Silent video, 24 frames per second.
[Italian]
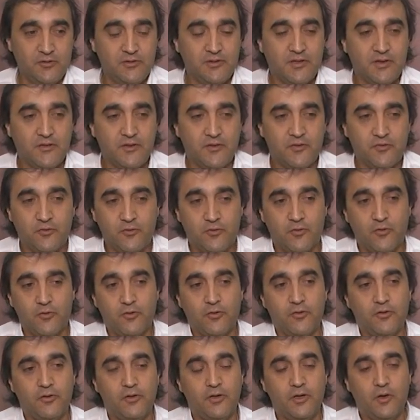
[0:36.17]

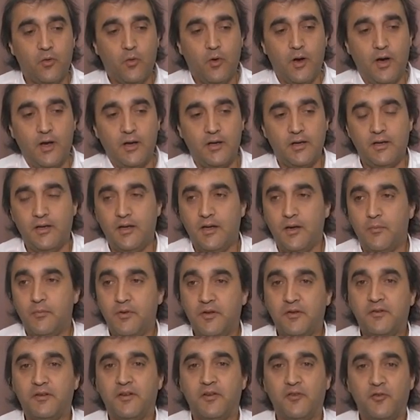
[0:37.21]
attraverso i quali le
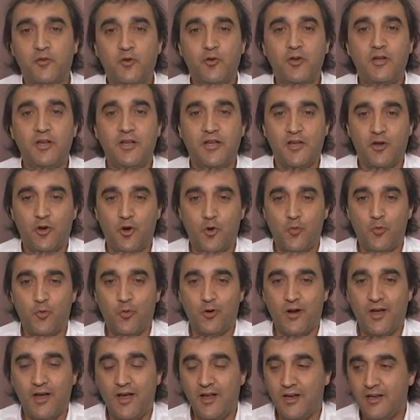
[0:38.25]
amministrazioni
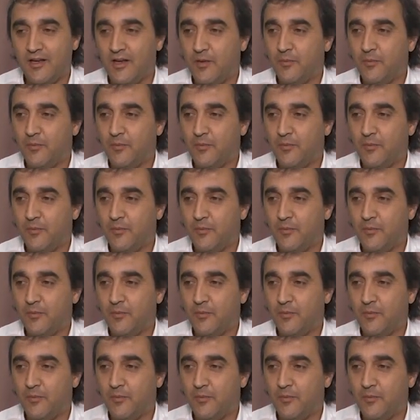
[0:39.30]
comunali,